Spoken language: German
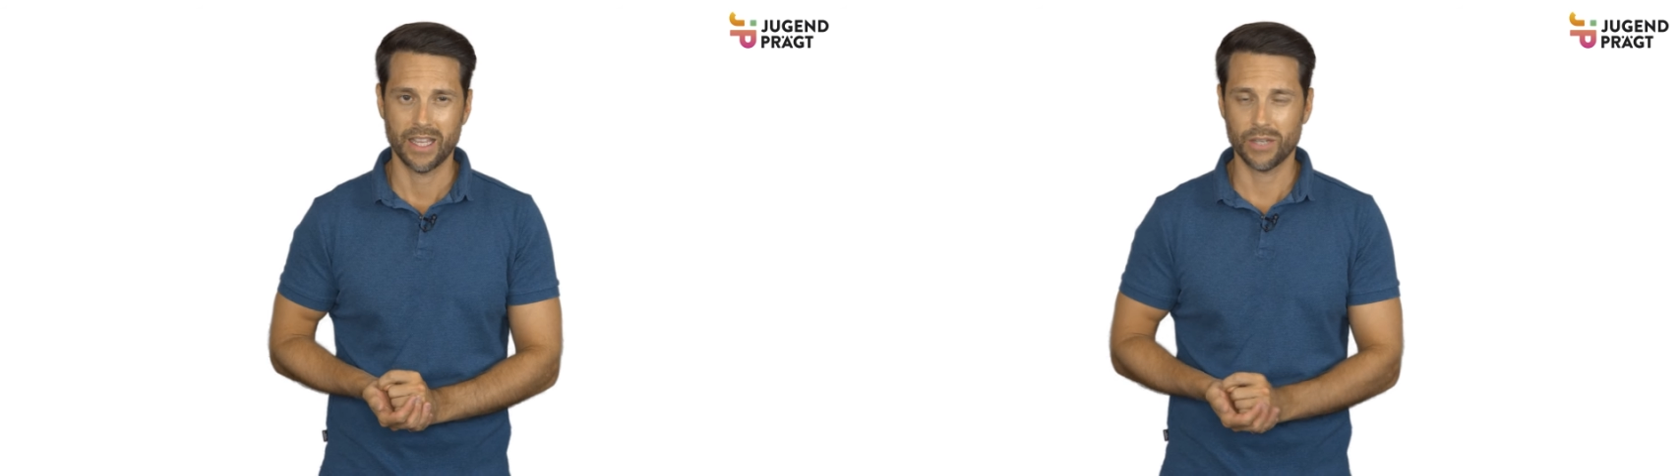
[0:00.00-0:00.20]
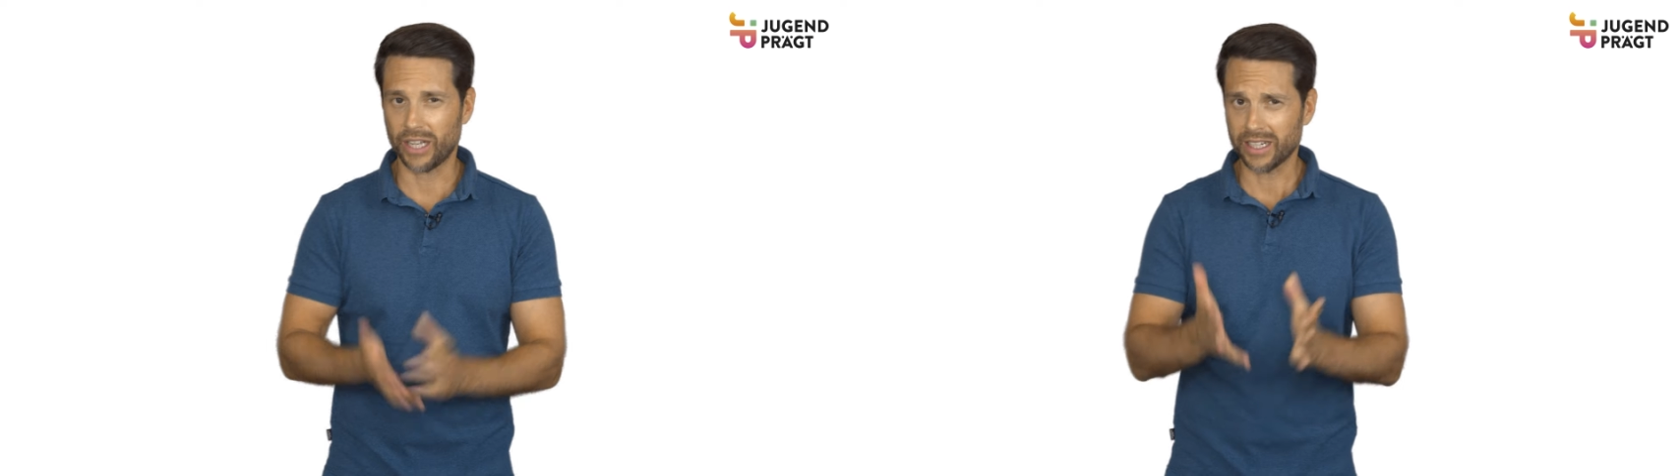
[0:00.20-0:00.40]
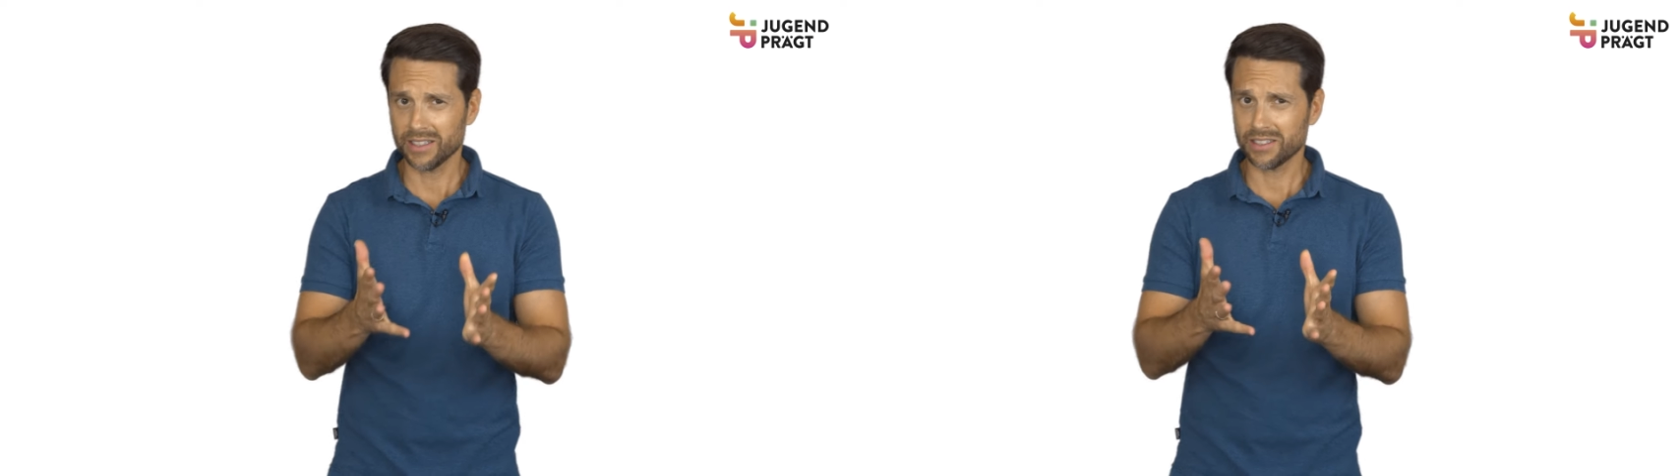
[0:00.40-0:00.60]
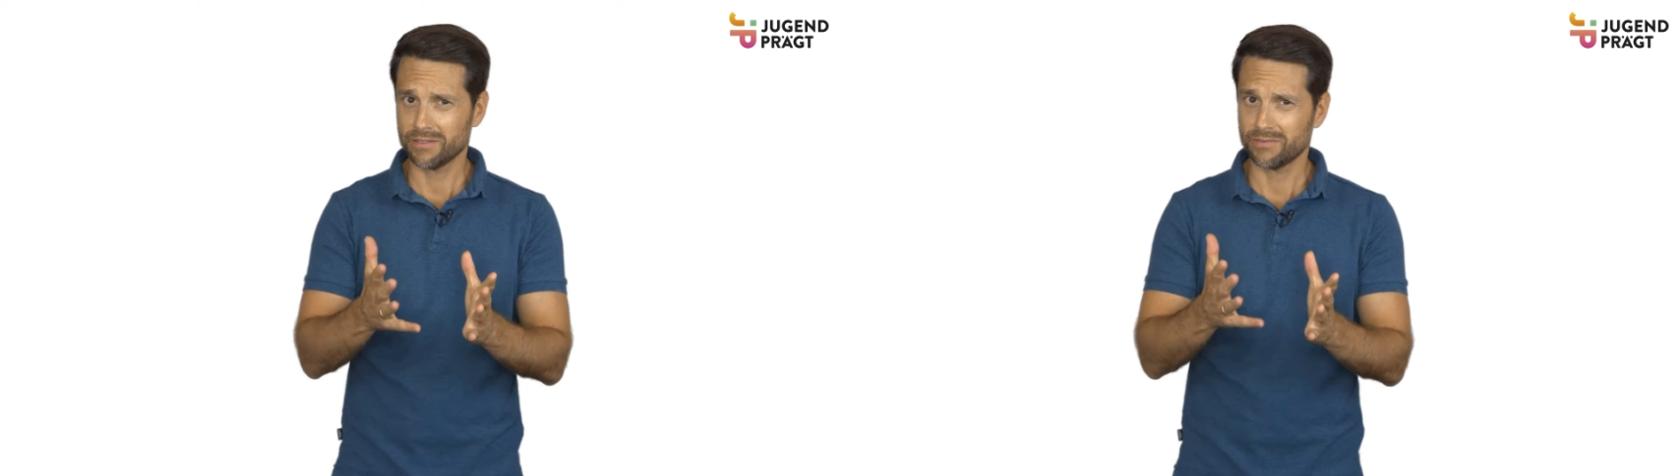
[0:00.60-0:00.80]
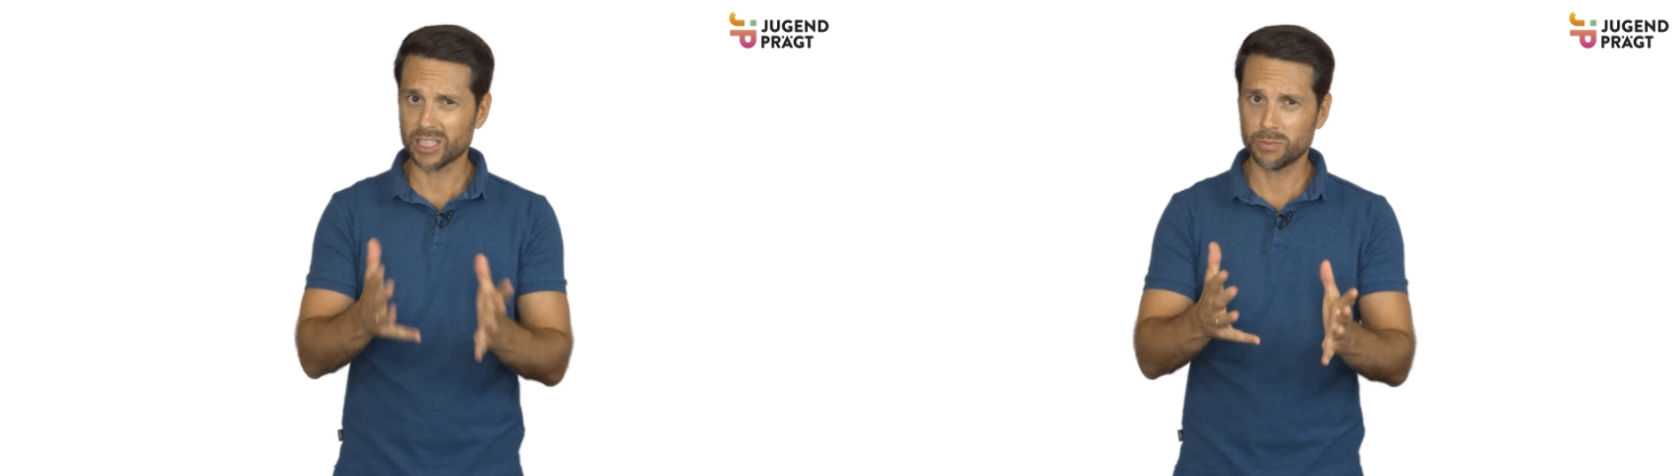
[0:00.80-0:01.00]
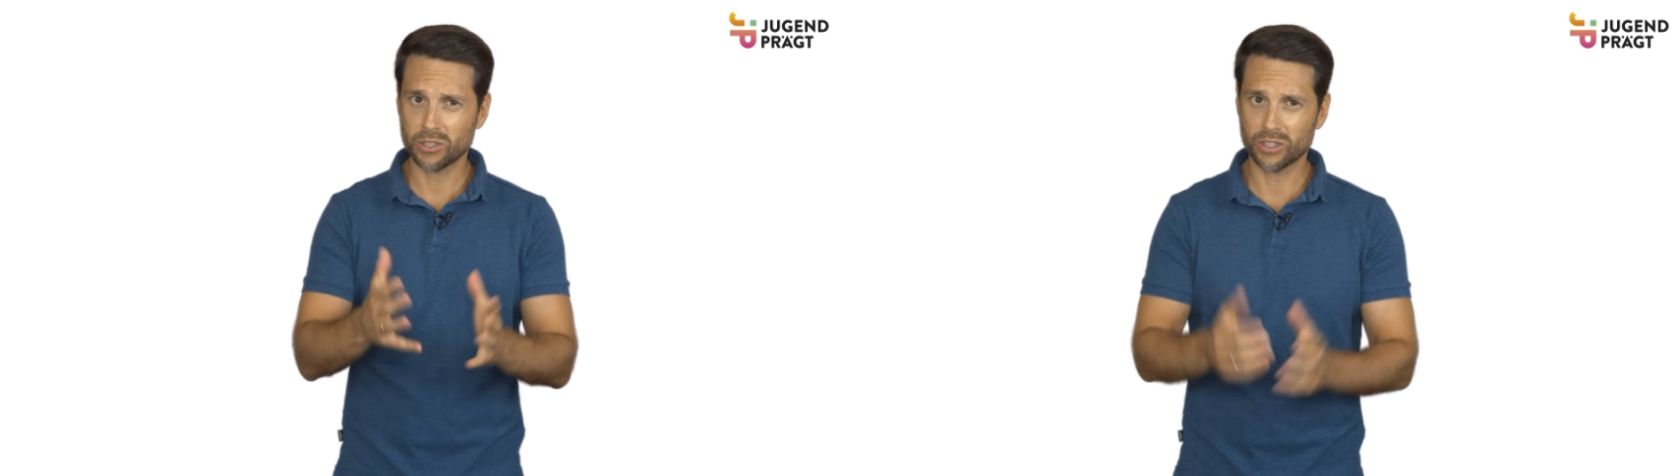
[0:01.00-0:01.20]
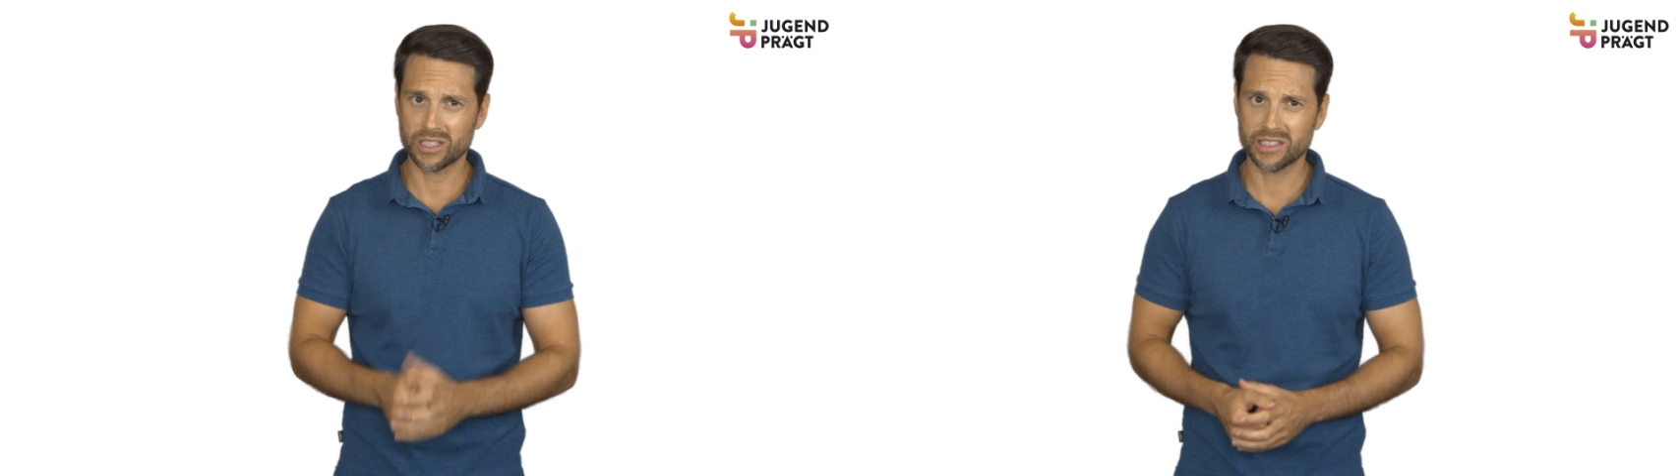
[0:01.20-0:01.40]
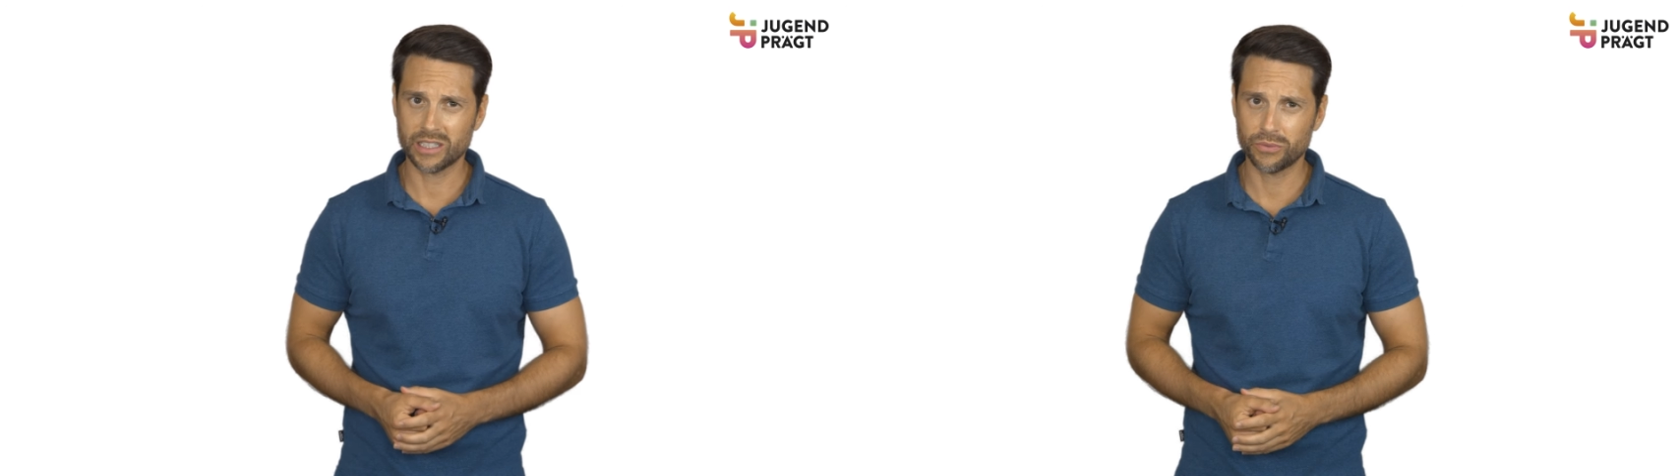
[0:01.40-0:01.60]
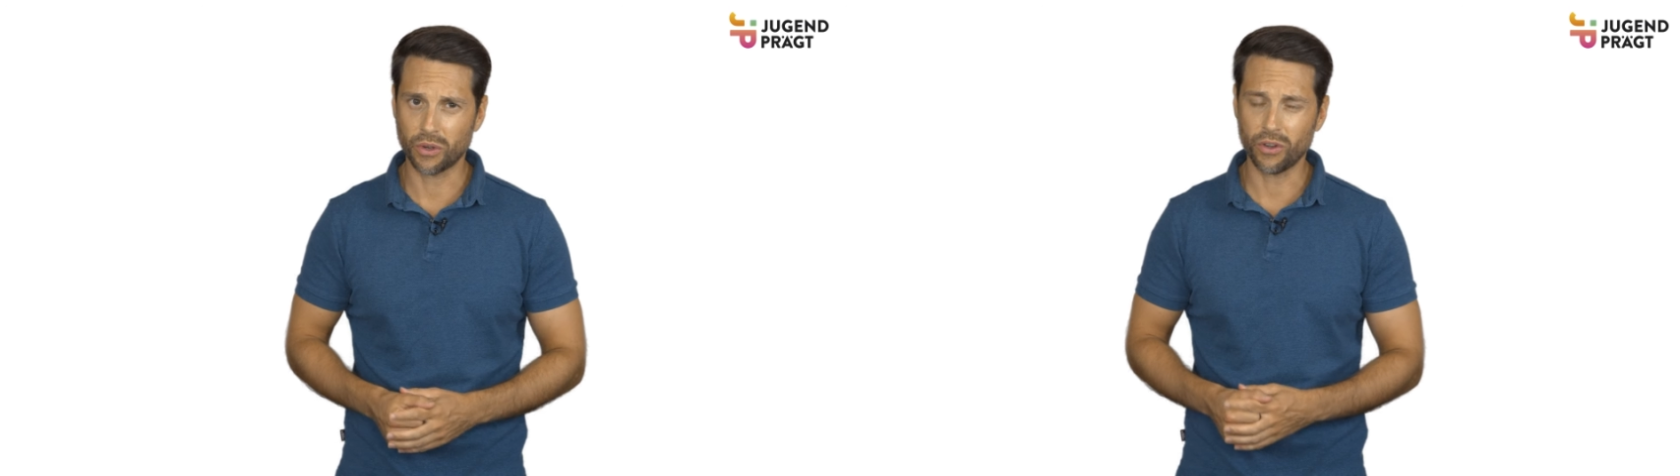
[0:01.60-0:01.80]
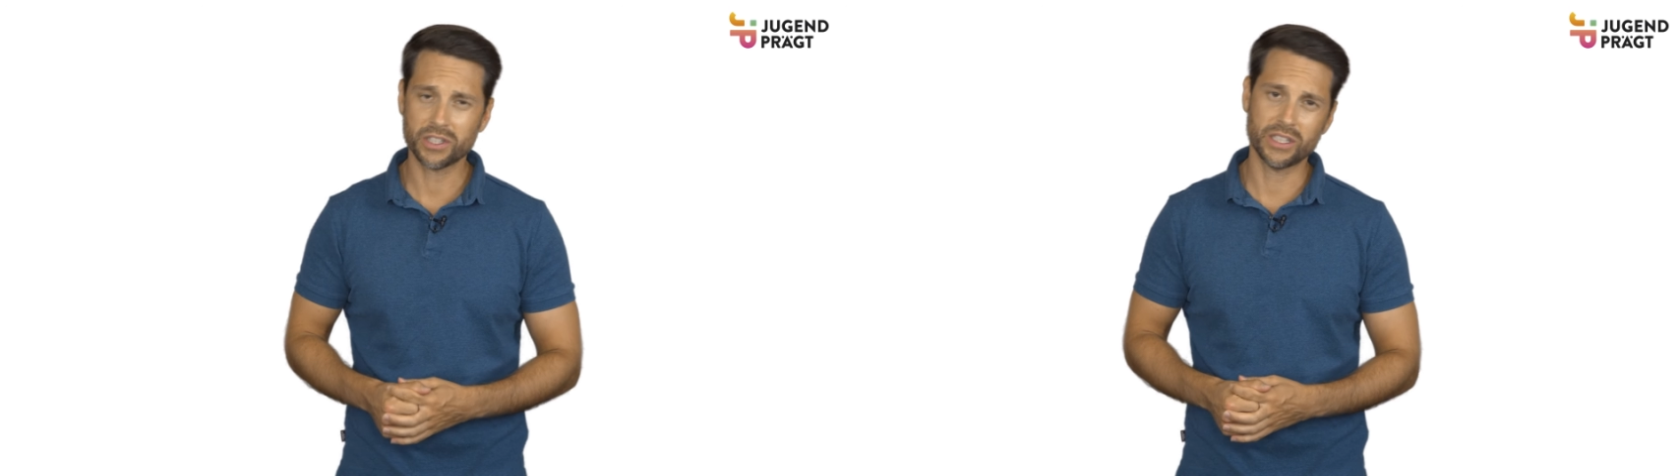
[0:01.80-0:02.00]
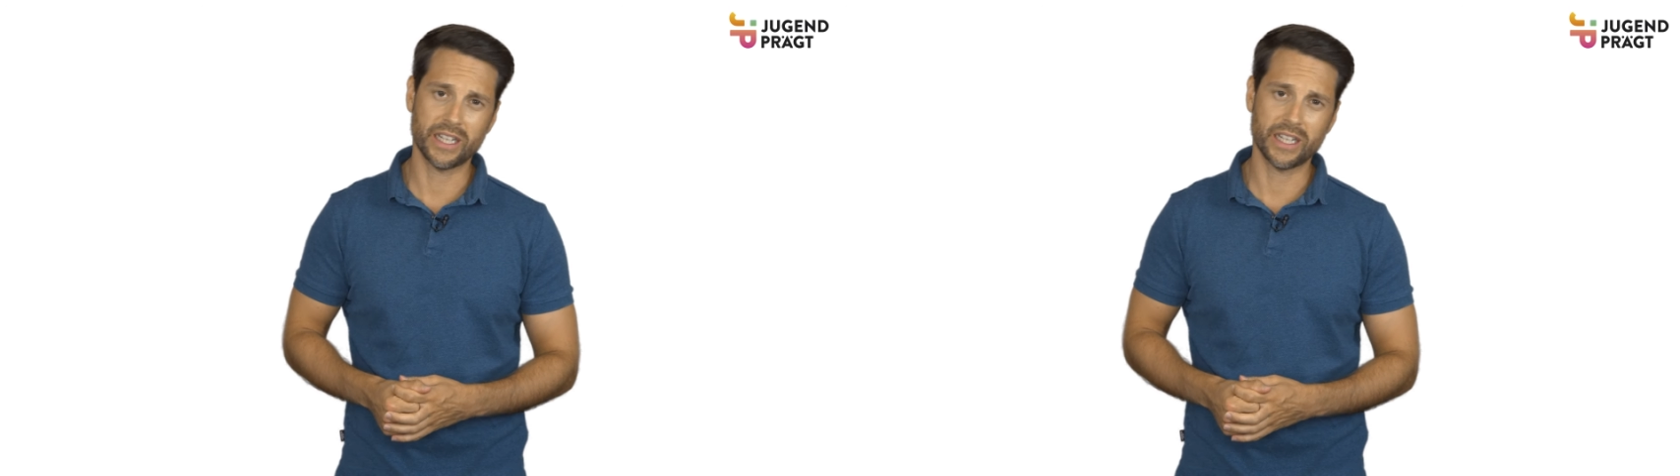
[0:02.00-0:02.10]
Die Frage ist, was bedeutet es denn für euch,